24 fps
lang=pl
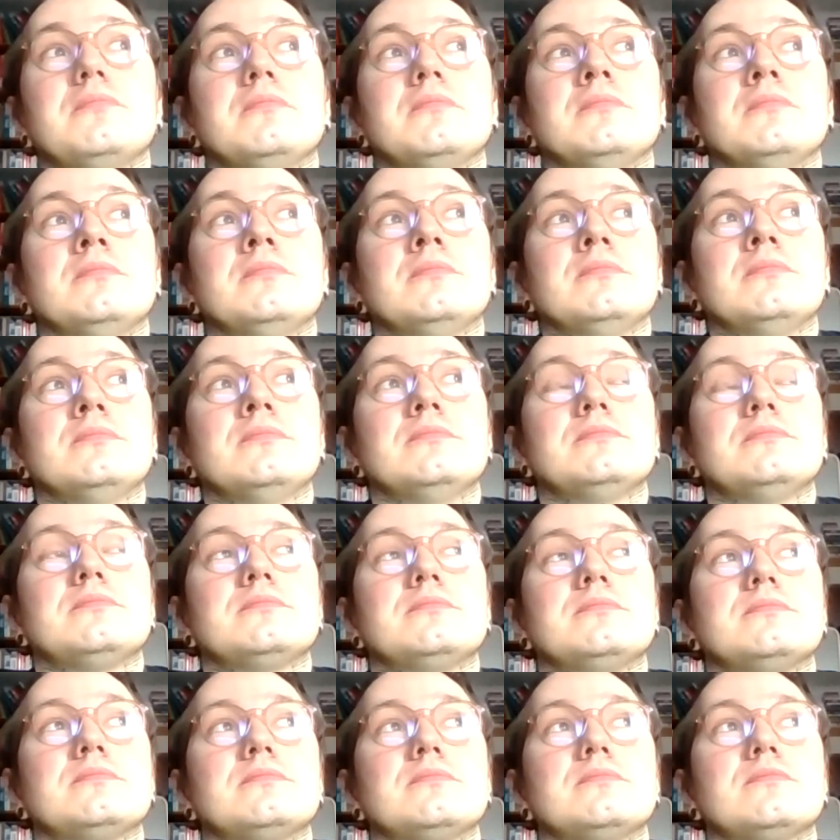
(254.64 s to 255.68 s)
mm,
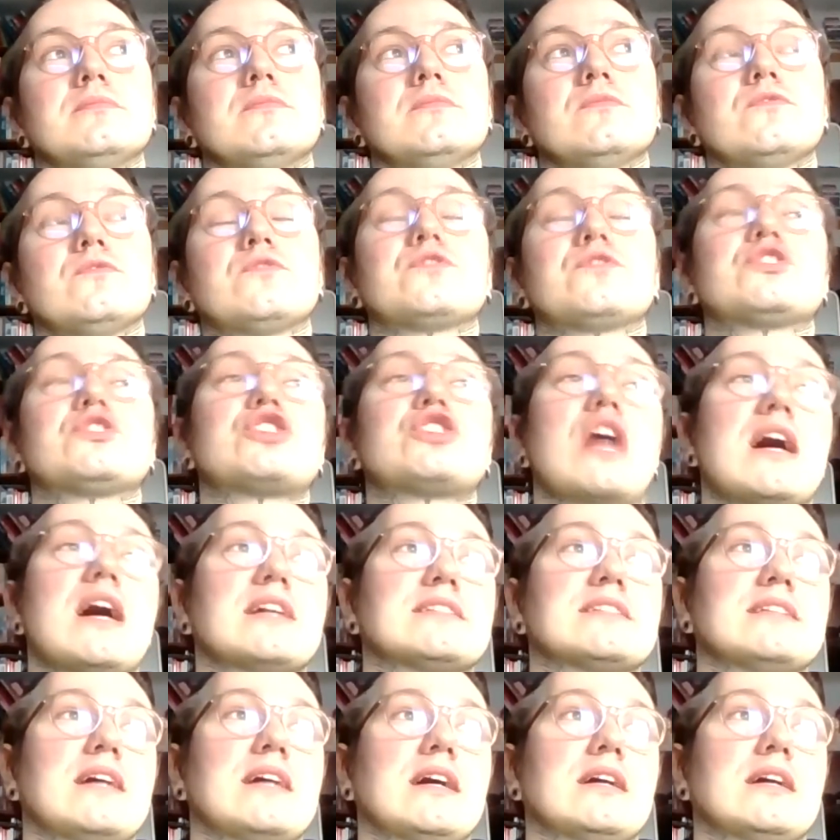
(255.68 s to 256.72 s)
w
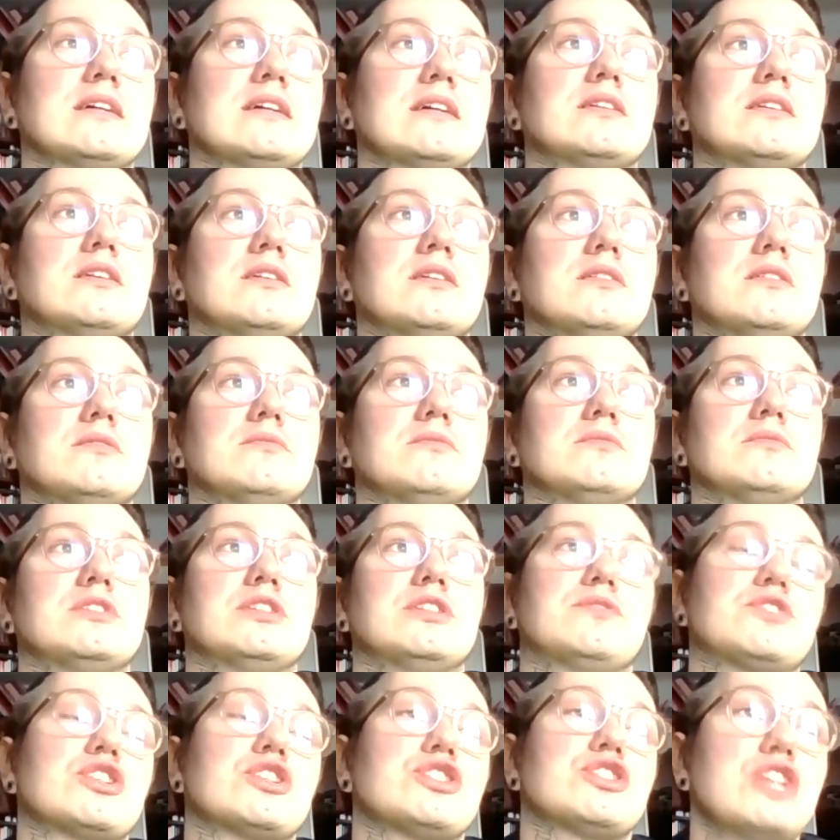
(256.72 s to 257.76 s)
czasach
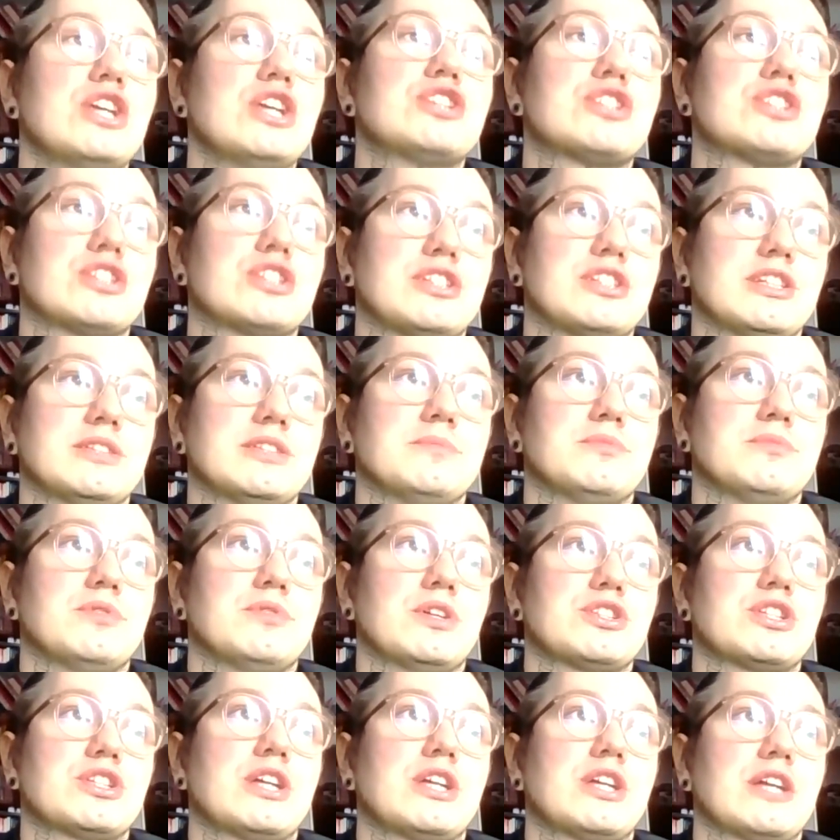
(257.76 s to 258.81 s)
tych wcześniejszych, kiedy
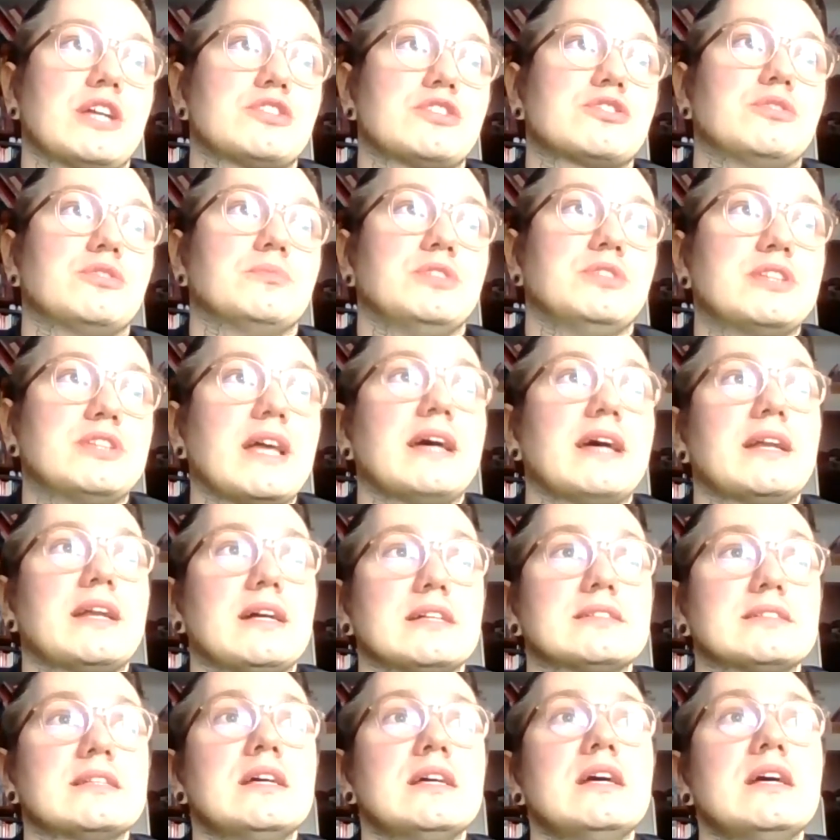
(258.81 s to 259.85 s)
byłaś graczką i
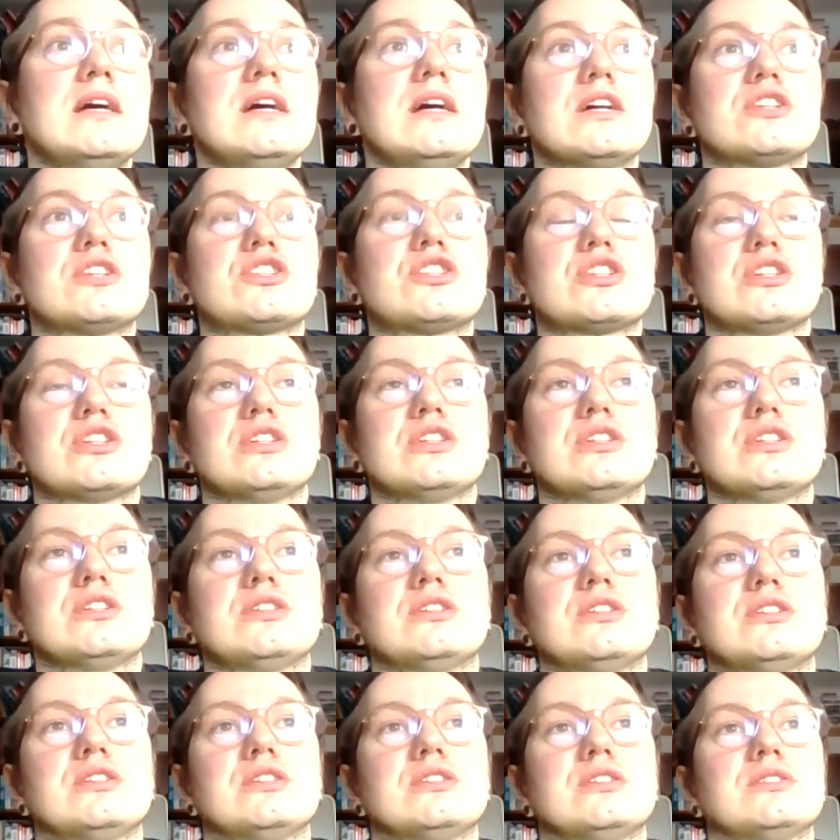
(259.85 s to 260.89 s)
teraz, czy
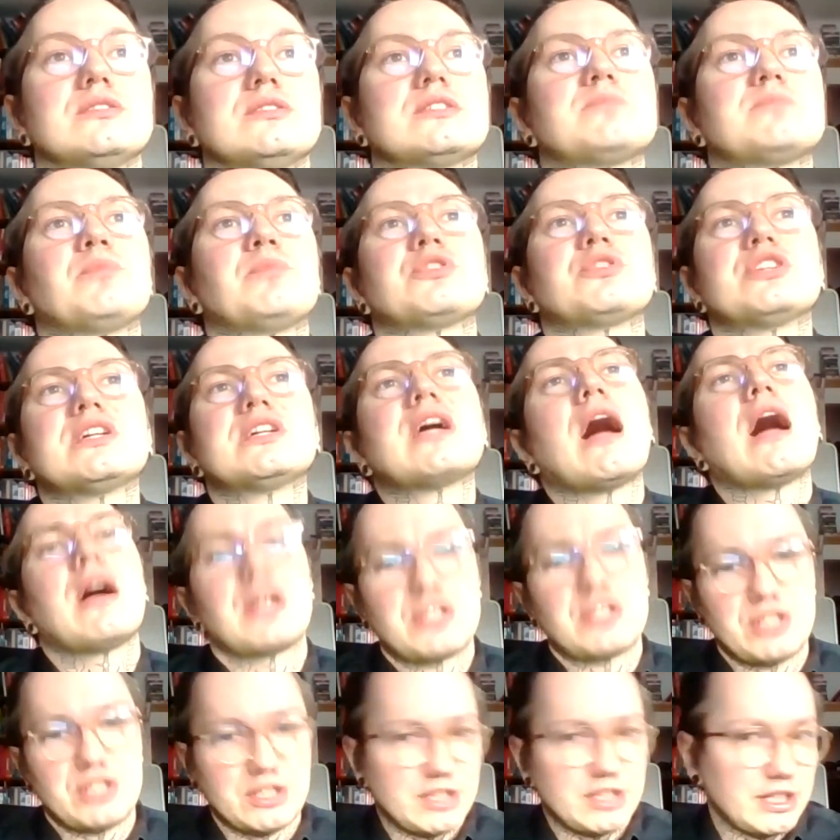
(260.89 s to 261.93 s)

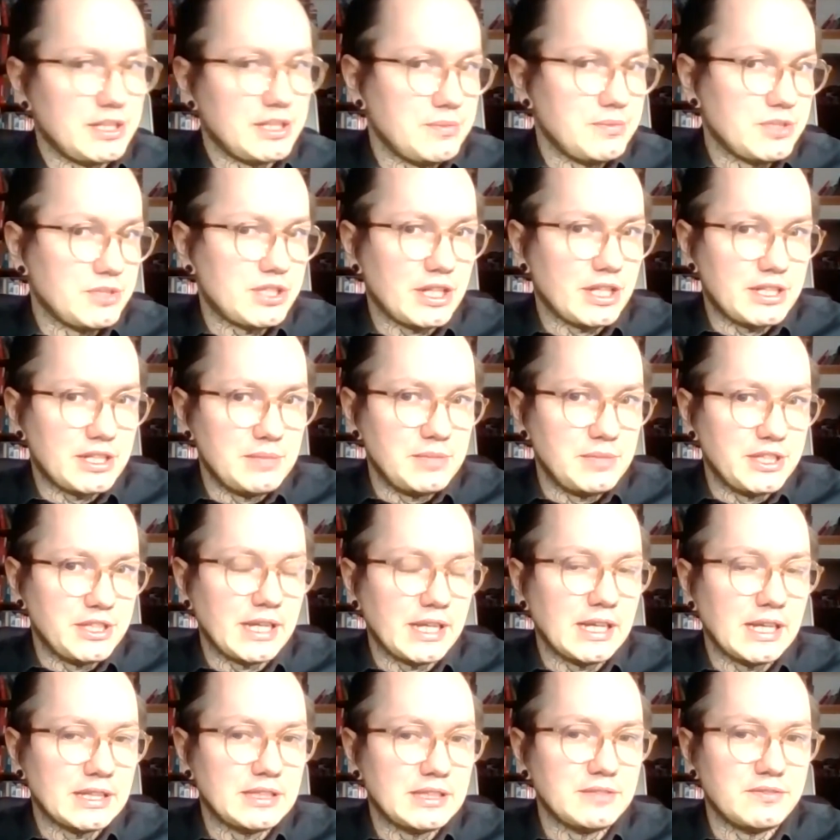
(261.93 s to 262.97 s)
spotykałaś się z jakimiś takimi
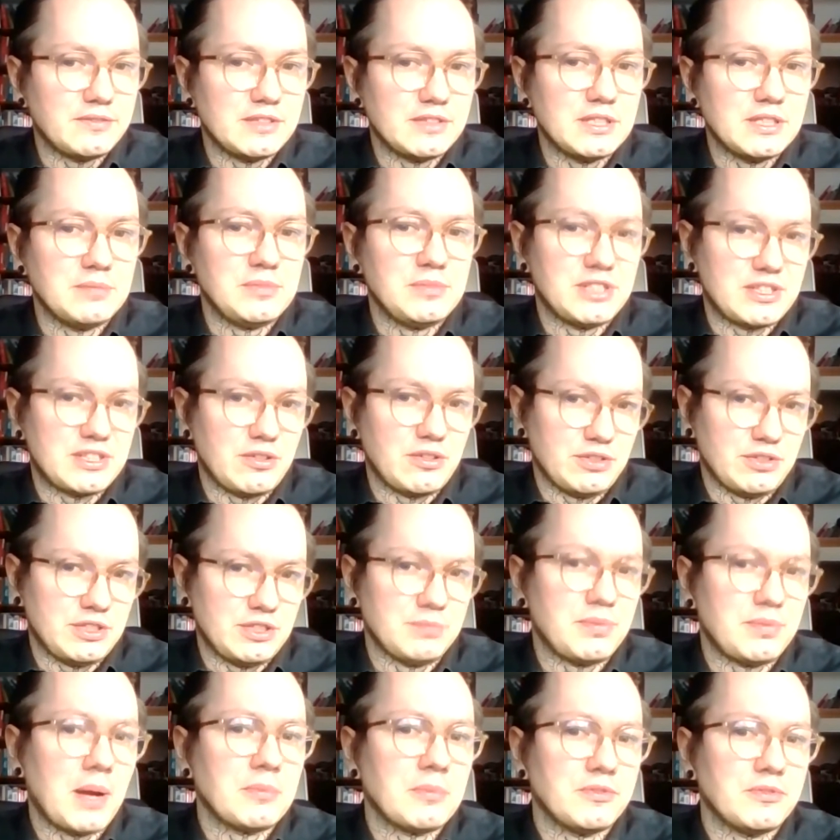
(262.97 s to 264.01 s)
negatywnymi
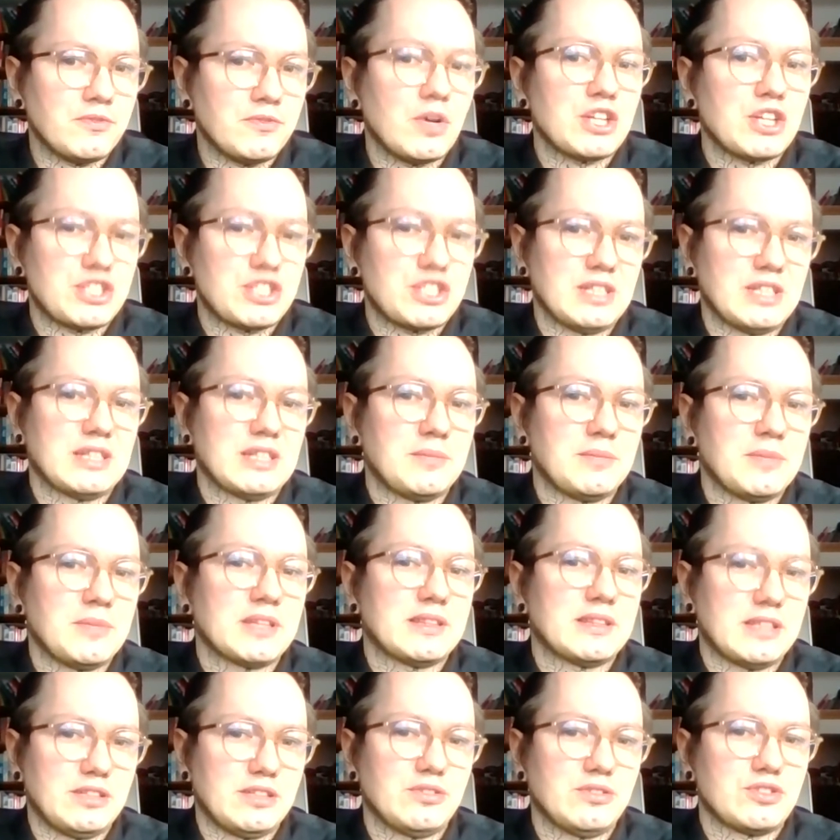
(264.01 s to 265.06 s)
stereotypami właśnie na
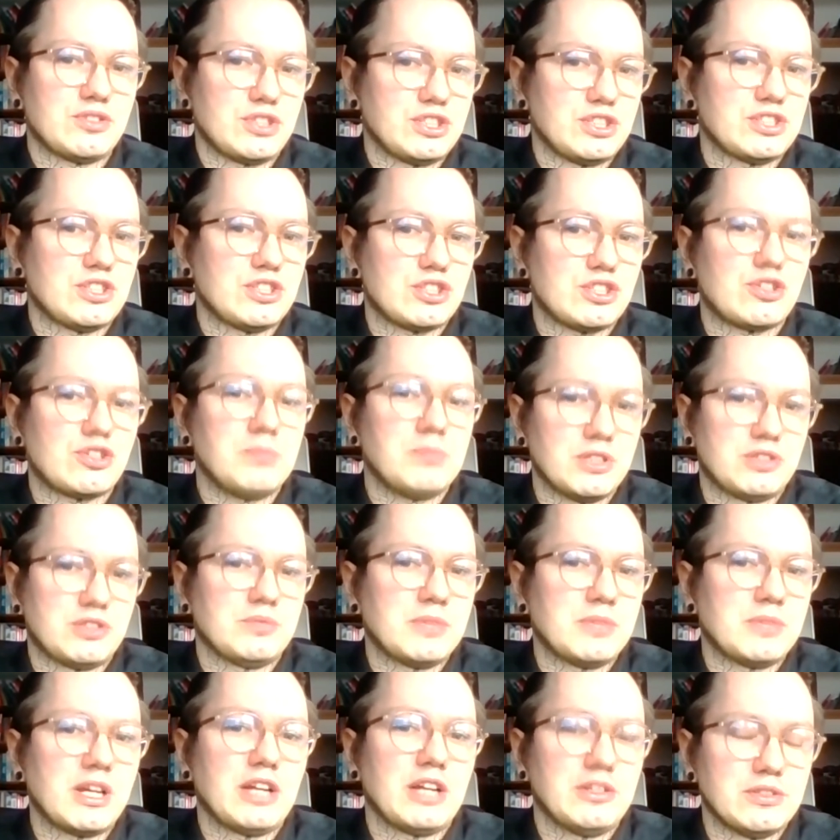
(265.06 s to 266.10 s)
temat tego, że jesteś
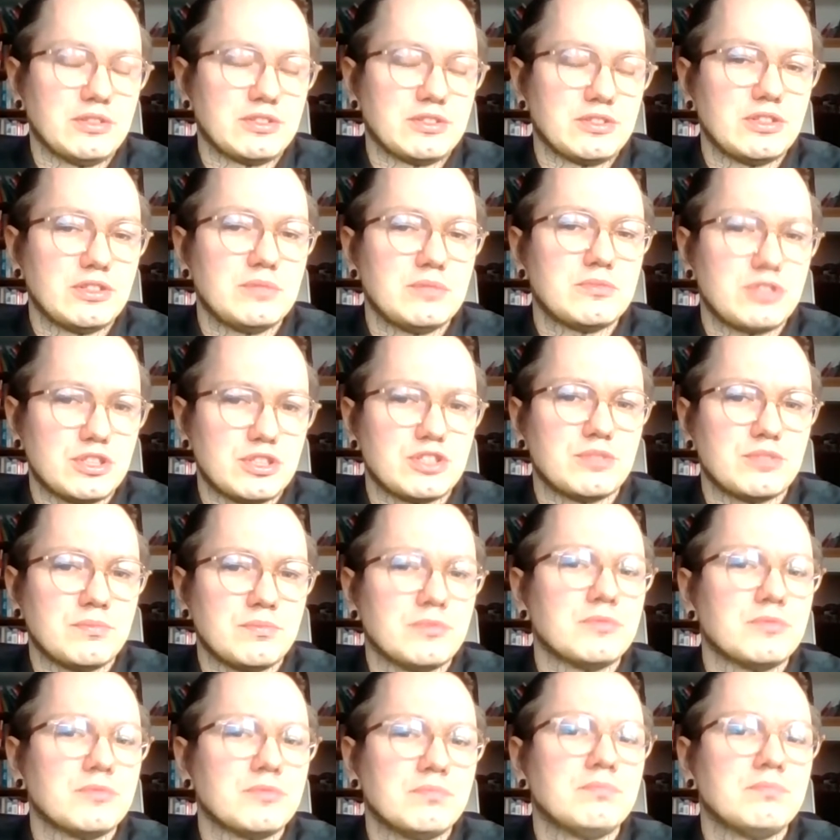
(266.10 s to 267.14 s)
kobietą grającą? Że, że
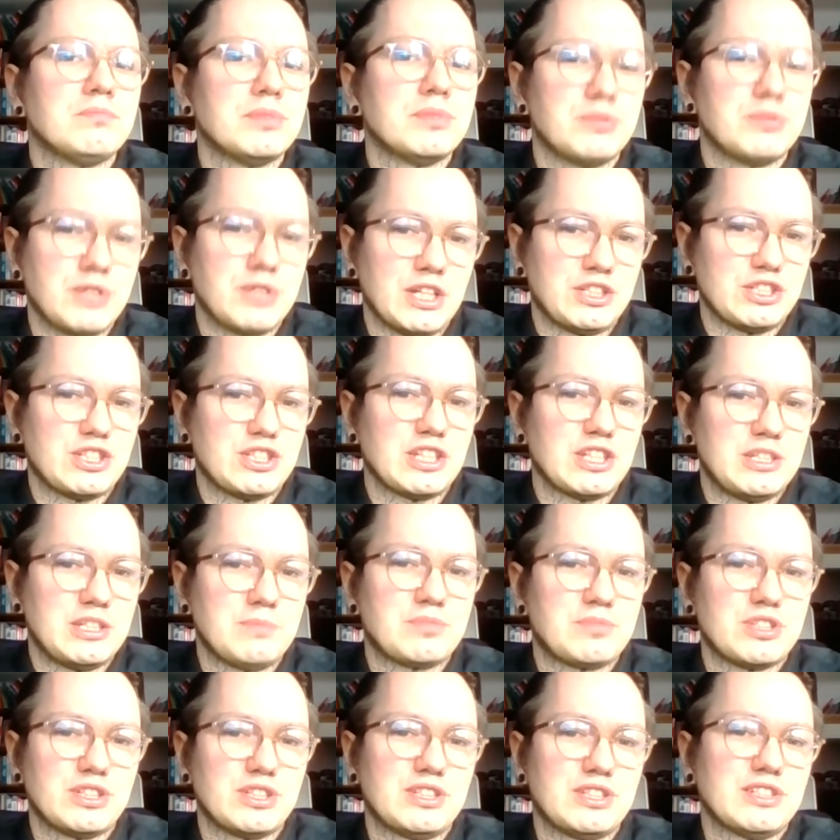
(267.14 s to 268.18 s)
były jakieś takie
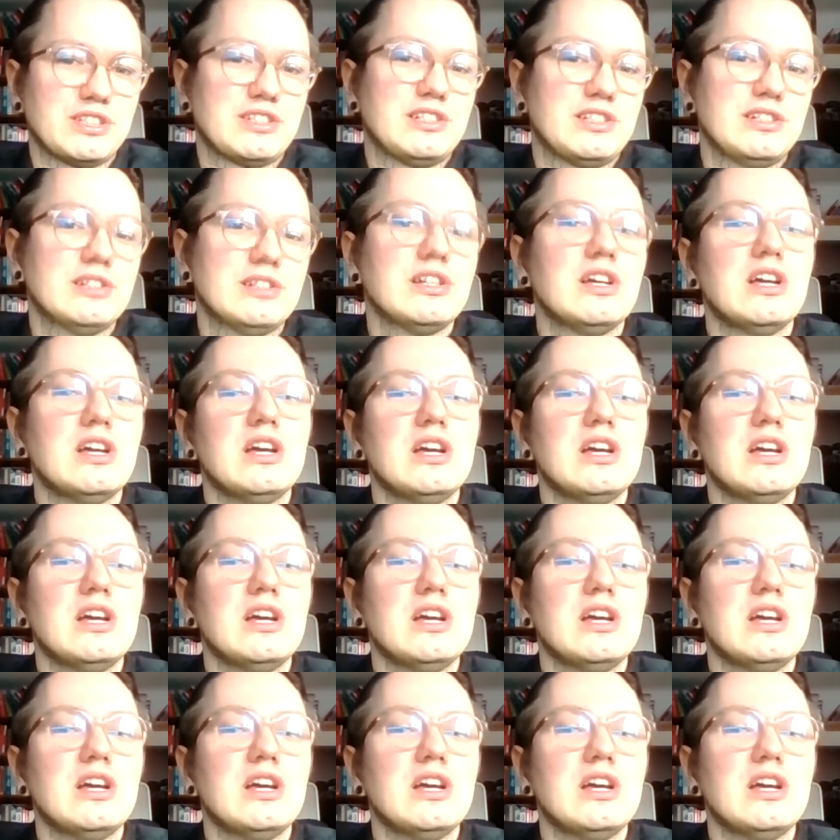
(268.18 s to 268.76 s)
przytyki,